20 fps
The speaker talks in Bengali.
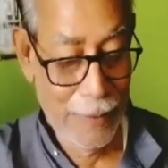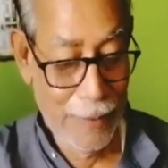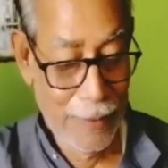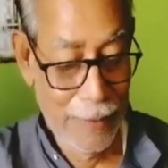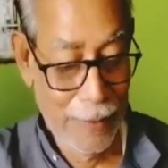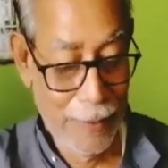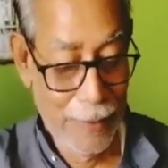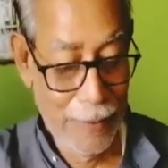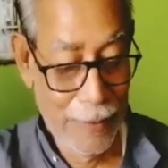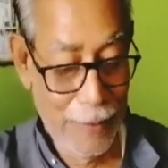
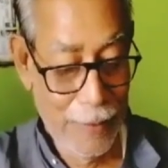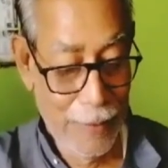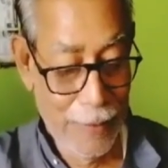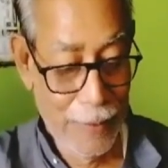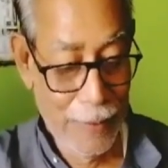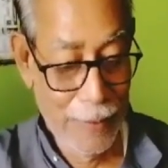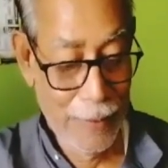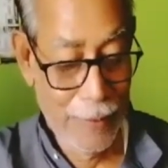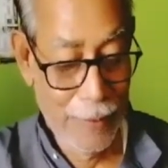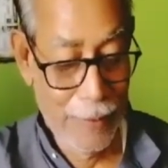শ্রাবণী
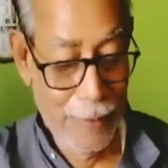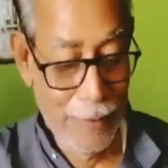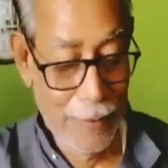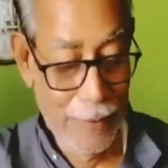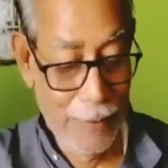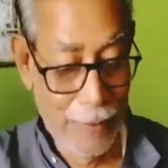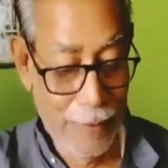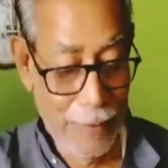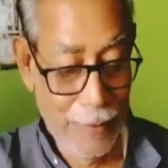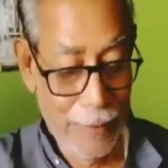মেলায় যেটা
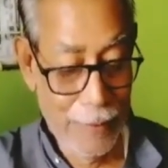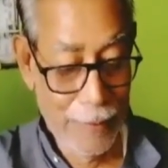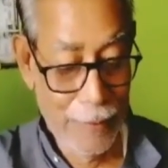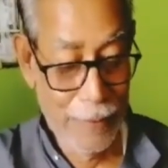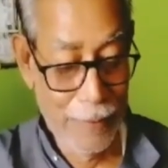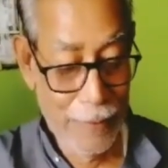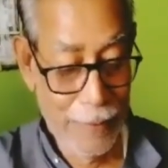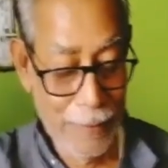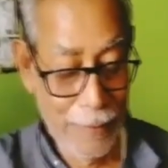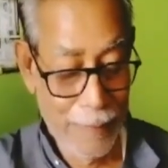আমাদের
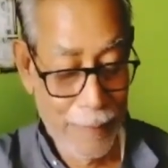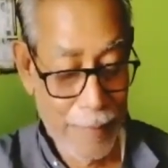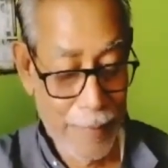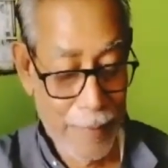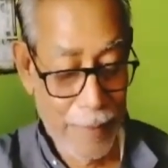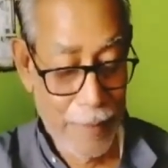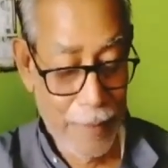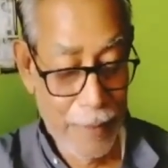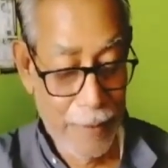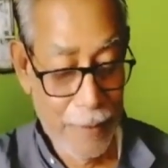
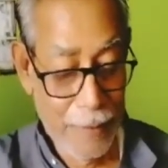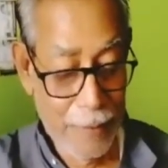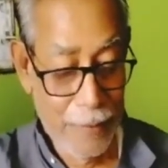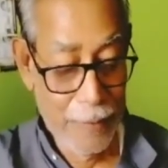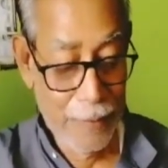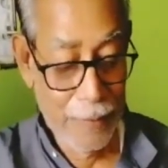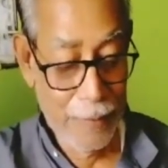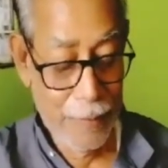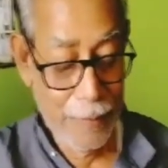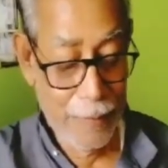প্রশাসনিক
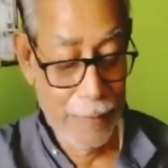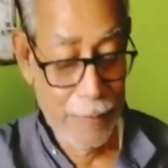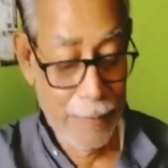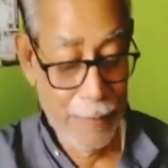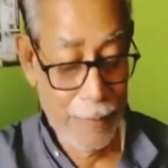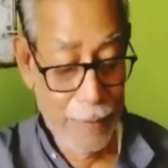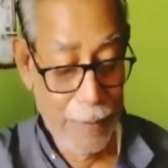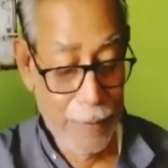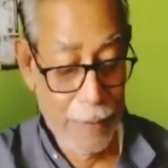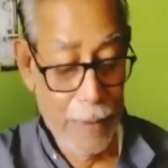
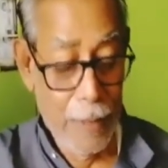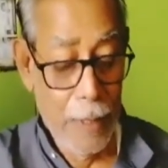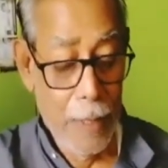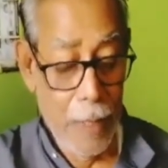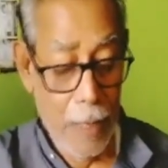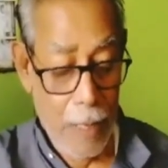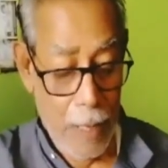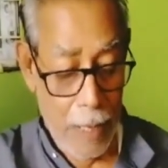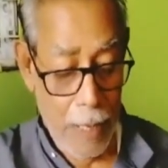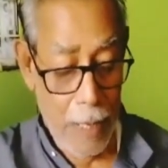তরফ থেকে
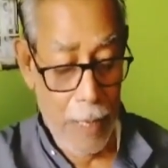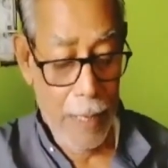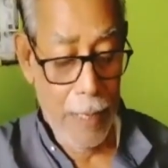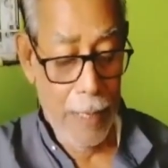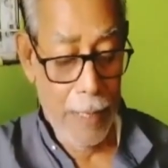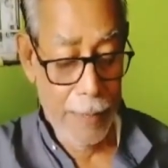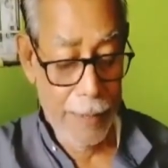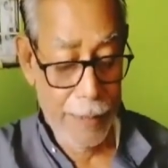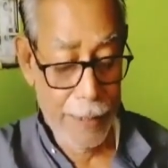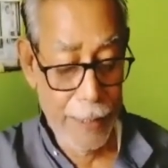যেসব হ্যাঁ, আমাদের
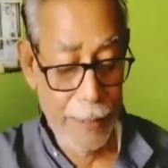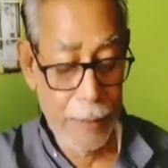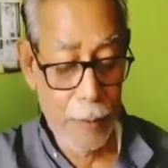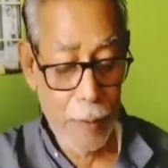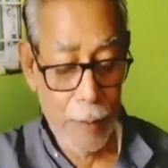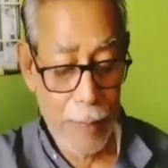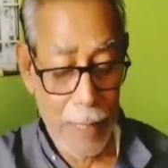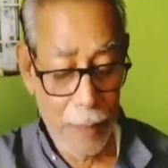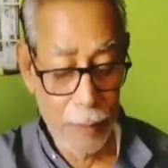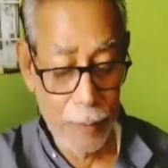
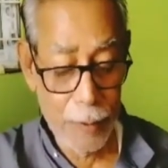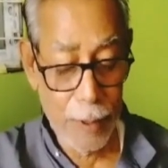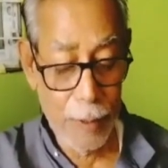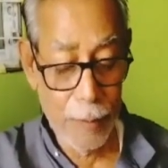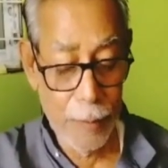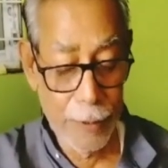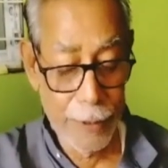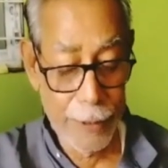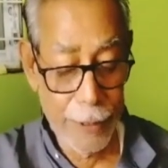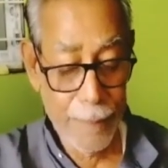সিকিউরিটির ব্যাপারটা
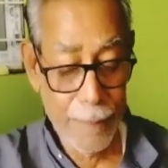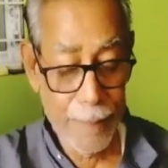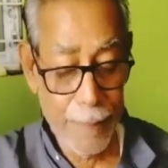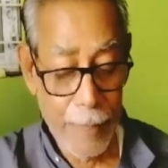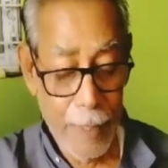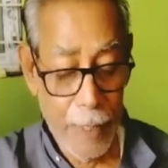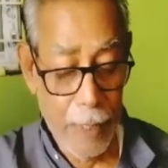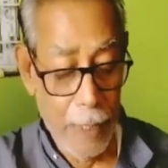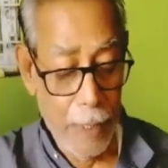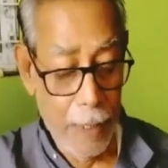দেওয়া থাকে
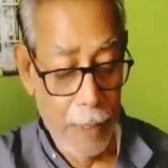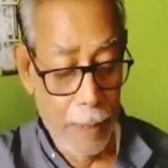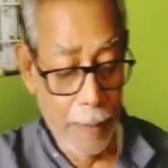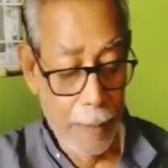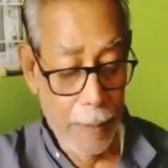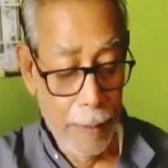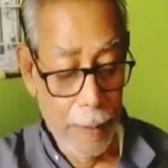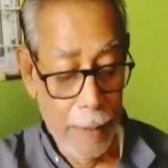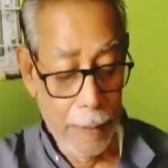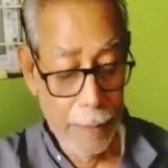
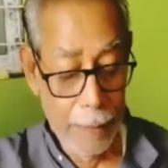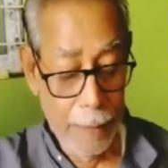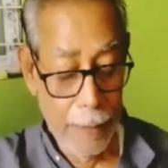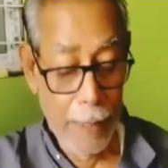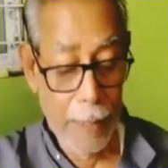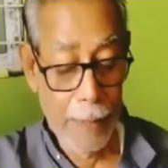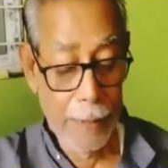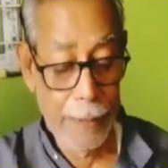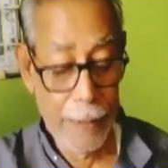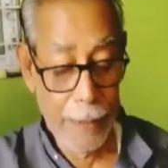
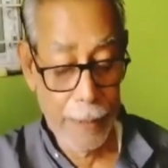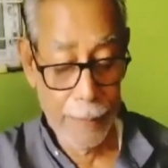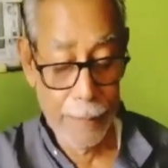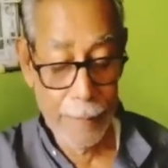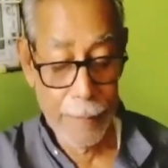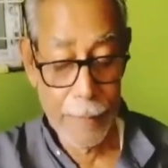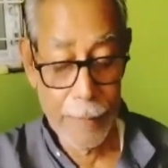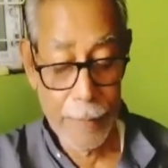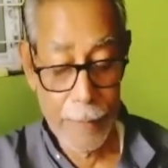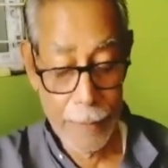পুলিশের যে একটা
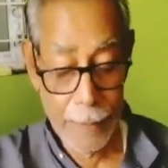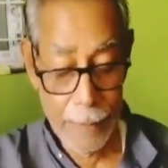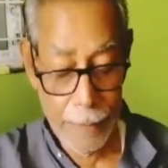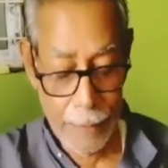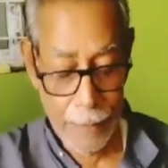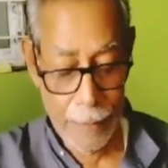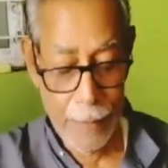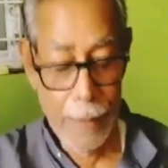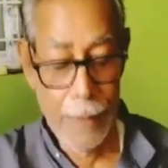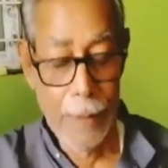
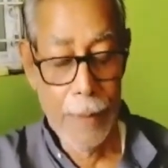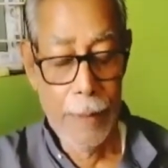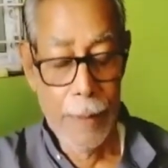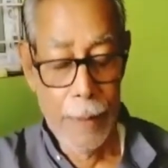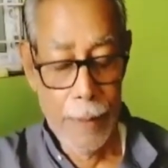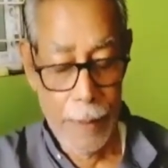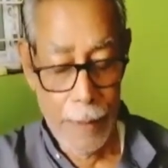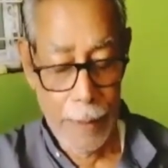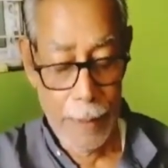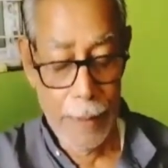ইয়ে থাকে
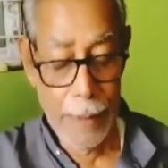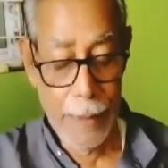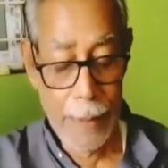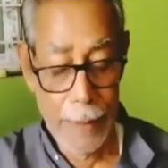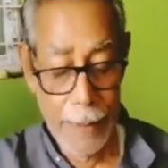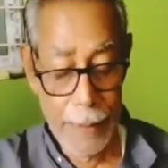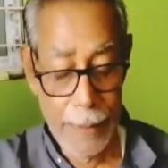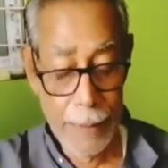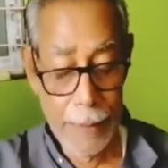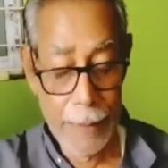সেই জায়গাটা তো
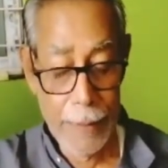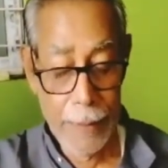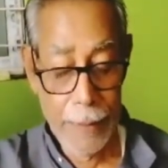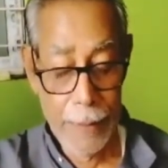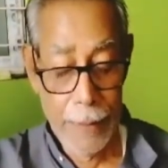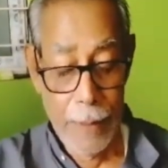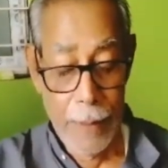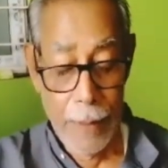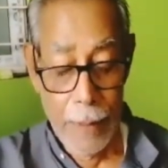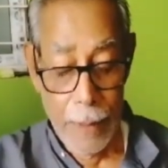
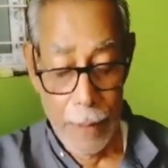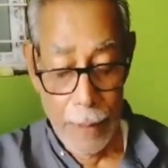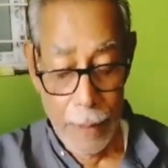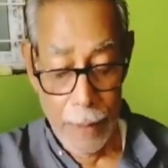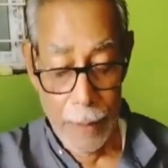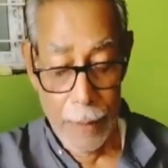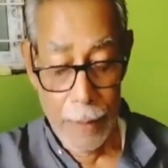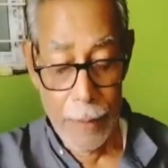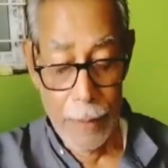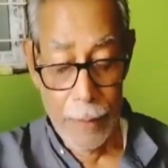অনেকটা আমার মনে
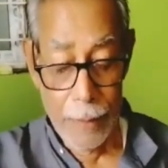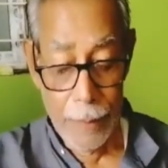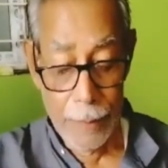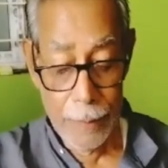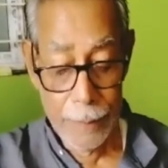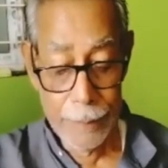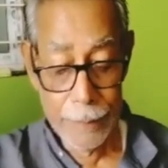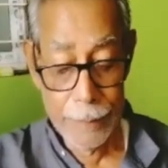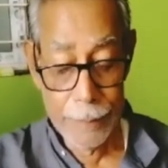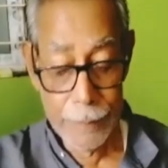হয়
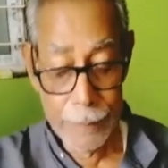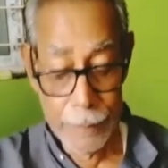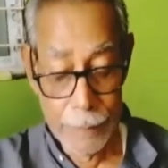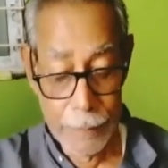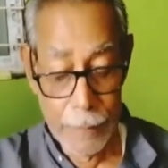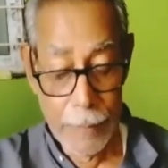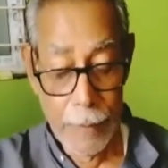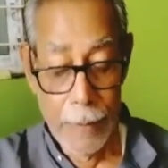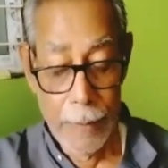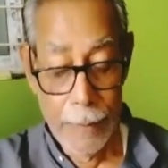
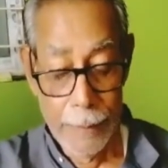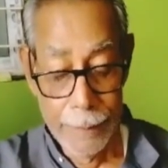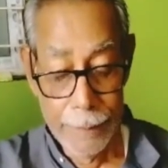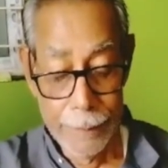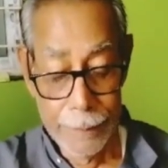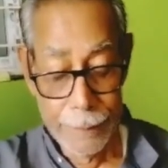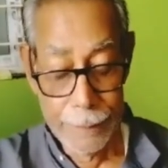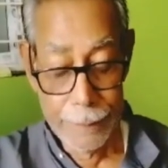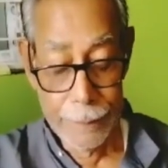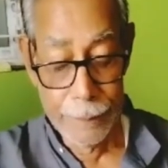ঘাটতি দেখা
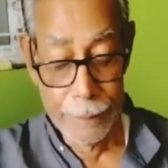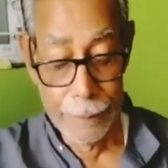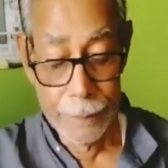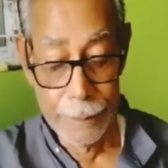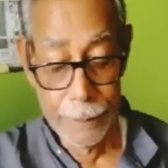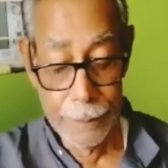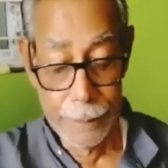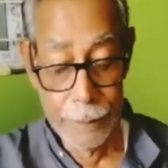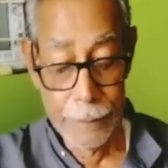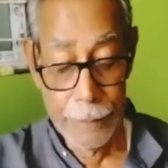দিবে
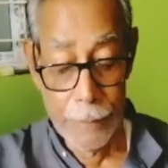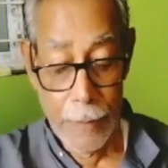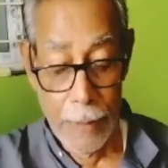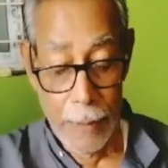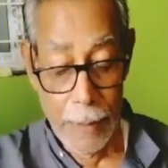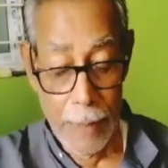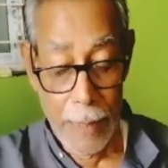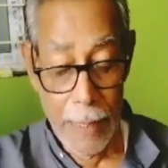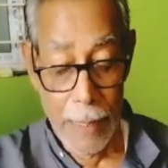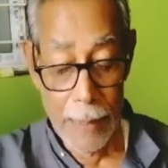না
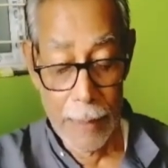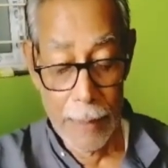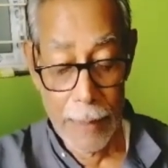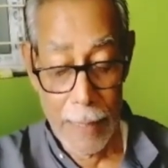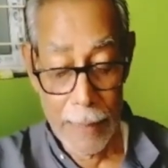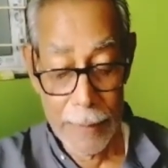ঘাটতি